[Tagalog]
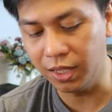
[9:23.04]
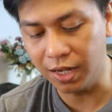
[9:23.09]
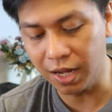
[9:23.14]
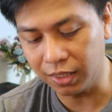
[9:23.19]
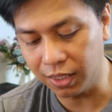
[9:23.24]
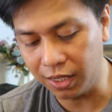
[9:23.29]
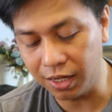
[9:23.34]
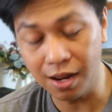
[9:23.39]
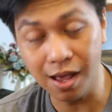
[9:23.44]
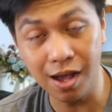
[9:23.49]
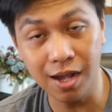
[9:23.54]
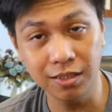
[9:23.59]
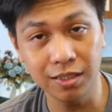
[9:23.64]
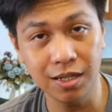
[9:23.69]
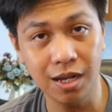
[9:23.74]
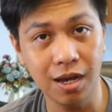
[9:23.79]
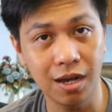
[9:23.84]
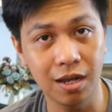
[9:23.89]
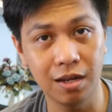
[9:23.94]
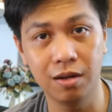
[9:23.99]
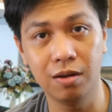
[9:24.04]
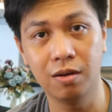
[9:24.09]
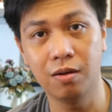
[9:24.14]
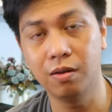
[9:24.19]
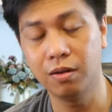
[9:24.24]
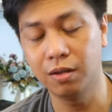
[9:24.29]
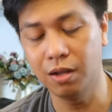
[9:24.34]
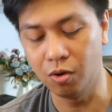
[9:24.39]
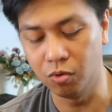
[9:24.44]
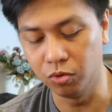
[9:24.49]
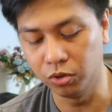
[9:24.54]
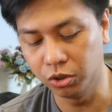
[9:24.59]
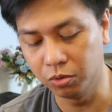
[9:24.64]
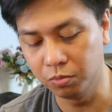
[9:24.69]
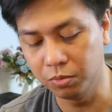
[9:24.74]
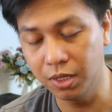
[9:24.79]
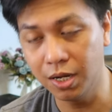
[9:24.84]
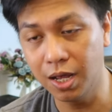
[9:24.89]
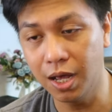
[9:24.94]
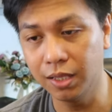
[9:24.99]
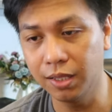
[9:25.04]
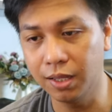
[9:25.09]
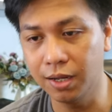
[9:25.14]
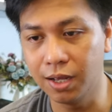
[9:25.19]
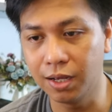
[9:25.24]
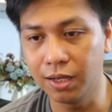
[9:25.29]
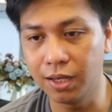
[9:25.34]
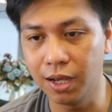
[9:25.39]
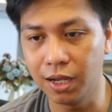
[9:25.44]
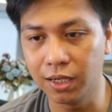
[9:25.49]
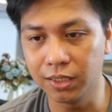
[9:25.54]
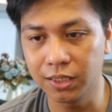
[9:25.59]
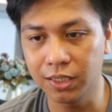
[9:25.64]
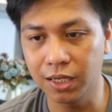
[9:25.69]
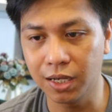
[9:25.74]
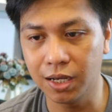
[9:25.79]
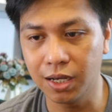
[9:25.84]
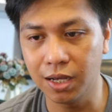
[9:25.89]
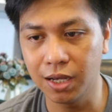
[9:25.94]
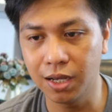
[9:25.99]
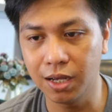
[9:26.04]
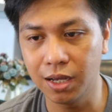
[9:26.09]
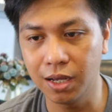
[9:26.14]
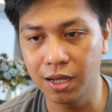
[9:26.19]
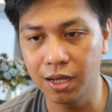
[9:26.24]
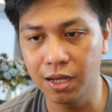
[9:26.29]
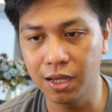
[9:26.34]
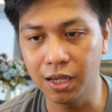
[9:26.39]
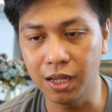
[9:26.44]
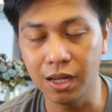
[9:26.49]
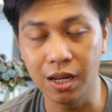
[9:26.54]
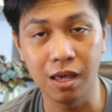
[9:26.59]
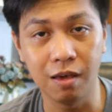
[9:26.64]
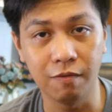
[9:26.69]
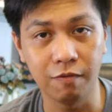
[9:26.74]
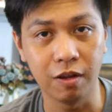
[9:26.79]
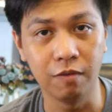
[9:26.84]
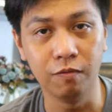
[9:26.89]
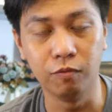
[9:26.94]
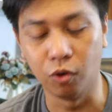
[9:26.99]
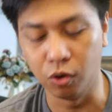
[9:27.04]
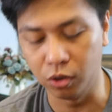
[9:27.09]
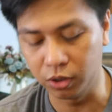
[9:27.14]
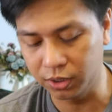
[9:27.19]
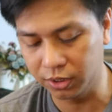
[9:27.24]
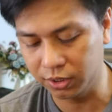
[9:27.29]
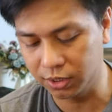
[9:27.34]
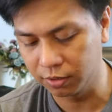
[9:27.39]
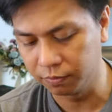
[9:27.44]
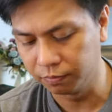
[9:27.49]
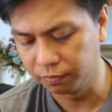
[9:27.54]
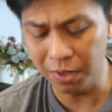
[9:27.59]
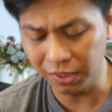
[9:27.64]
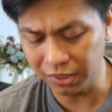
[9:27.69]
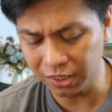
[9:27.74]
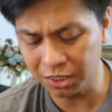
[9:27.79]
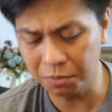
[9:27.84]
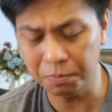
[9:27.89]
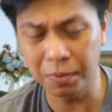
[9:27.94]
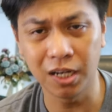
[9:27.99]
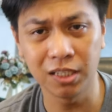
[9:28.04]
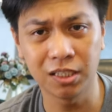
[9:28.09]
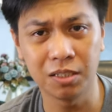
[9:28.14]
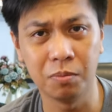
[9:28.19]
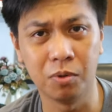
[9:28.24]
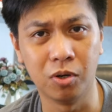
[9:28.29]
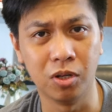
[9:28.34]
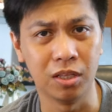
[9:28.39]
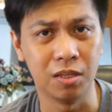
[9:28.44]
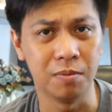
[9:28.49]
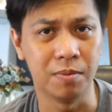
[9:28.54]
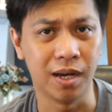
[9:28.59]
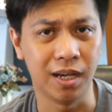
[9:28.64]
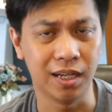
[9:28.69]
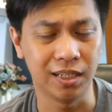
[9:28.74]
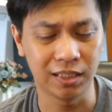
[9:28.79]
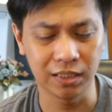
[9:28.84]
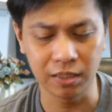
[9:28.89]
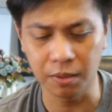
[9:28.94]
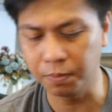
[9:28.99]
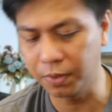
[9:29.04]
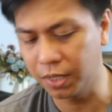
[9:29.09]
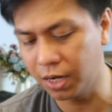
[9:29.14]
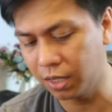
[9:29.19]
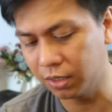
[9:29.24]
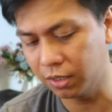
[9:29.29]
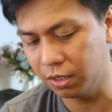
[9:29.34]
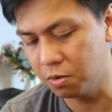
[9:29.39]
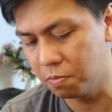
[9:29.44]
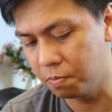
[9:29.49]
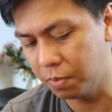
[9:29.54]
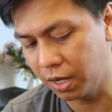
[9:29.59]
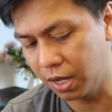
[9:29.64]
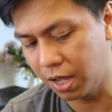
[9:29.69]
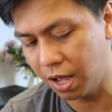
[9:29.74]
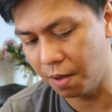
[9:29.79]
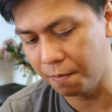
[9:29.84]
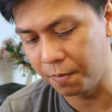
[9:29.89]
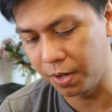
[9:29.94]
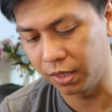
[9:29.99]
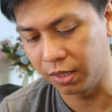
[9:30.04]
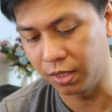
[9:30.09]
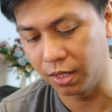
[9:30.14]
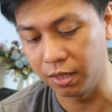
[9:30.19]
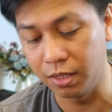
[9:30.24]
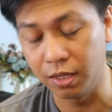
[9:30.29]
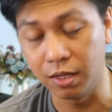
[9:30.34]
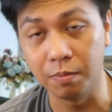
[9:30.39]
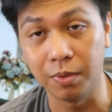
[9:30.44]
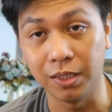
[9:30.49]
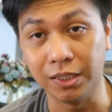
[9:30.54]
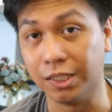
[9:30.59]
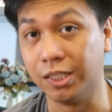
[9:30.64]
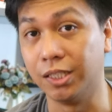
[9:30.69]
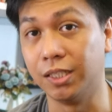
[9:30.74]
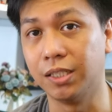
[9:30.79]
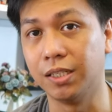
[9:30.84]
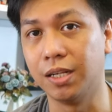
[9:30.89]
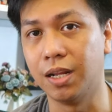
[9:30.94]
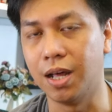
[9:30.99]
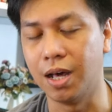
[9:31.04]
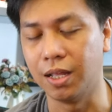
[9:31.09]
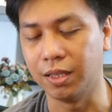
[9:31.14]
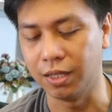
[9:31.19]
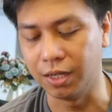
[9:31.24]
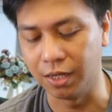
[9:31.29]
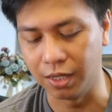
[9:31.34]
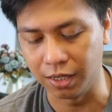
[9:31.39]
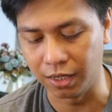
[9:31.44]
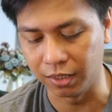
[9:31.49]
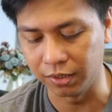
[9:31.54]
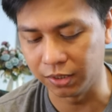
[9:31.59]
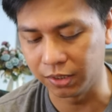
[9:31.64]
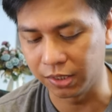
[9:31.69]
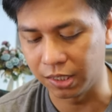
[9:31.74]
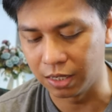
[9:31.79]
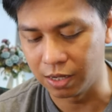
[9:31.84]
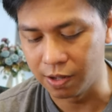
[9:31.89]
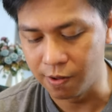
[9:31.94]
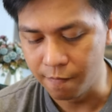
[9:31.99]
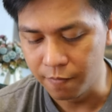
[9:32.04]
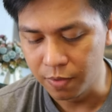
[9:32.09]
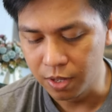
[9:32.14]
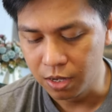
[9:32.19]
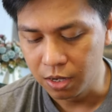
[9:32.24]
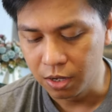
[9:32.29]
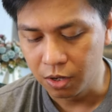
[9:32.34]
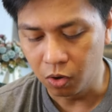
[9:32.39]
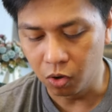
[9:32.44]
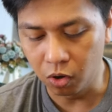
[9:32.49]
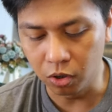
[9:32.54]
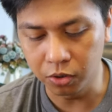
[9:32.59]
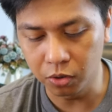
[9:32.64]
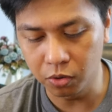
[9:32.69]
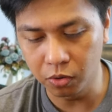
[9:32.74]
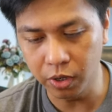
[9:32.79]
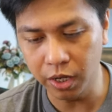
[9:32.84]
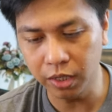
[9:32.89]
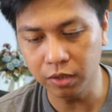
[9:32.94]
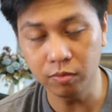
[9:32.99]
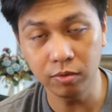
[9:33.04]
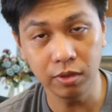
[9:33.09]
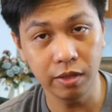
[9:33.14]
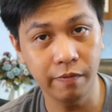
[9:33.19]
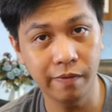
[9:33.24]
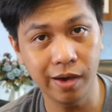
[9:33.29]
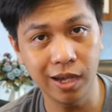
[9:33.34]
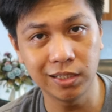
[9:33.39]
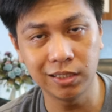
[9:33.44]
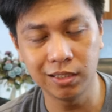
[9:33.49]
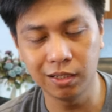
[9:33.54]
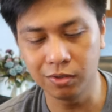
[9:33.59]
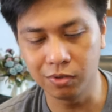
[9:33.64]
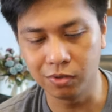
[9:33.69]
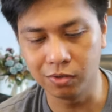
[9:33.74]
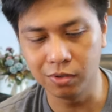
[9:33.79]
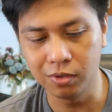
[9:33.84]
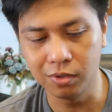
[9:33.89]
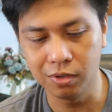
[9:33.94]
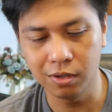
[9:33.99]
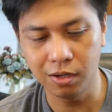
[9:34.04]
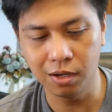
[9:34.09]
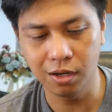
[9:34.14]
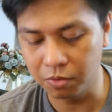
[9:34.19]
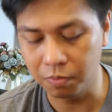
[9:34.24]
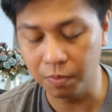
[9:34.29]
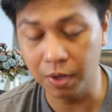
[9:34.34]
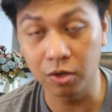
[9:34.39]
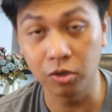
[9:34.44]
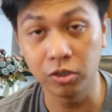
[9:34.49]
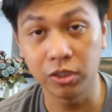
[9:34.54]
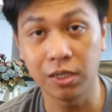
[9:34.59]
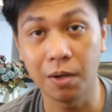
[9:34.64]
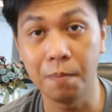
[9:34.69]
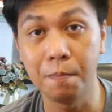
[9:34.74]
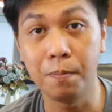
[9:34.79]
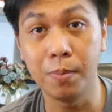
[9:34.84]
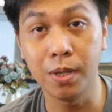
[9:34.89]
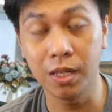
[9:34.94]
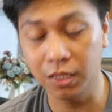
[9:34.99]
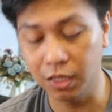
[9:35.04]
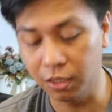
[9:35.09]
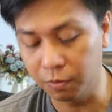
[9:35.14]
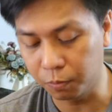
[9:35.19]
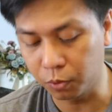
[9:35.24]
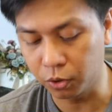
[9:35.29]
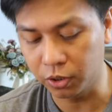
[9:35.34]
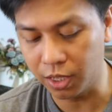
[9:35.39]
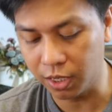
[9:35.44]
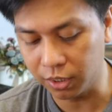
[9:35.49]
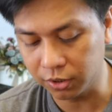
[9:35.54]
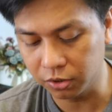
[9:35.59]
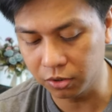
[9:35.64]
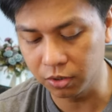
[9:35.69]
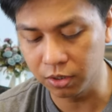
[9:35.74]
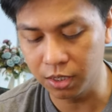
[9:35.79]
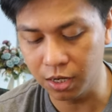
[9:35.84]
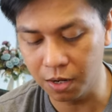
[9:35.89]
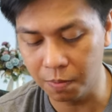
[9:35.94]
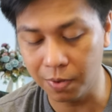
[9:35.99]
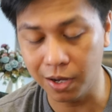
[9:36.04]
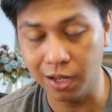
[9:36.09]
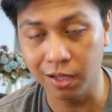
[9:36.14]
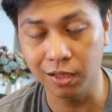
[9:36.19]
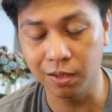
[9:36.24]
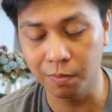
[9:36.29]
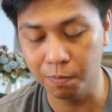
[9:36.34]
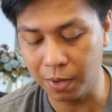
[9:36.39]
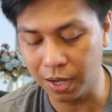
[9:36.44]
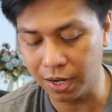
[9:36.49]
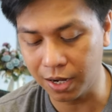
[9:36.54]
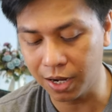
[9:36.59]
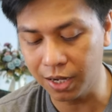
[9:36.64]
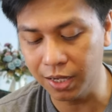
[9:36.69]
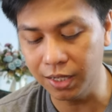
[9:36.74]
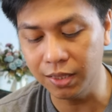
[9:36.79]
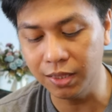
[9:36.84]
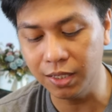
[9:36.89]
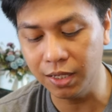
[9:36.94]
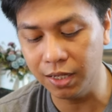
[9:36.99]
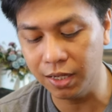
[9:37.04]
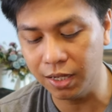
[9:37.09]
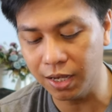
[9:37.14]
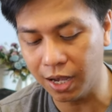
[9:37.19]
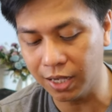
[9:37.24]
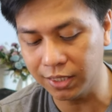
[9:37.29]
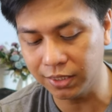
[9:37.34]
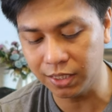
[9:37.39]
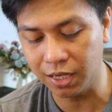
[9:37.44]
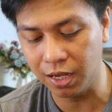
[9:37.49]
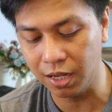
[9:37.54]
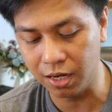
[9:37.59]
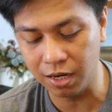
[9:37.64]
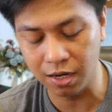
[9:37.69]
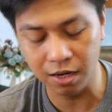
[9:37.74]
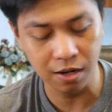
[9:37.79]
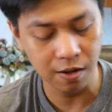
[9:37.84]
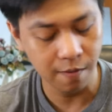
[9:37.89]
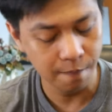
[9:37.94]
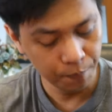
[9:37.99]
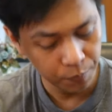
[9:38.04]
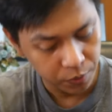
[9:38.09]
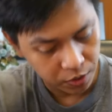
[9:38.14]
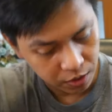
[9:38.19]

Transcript: hindi natin inaasahan, na-consume din natin hanggang sa 11 volts, as much as possible, di ba? I-stop na natin yung paggamit and then ma-charge na natin agad siya. Although, itong device na to, ako, meron siyang built-in protection din naman para hindi as in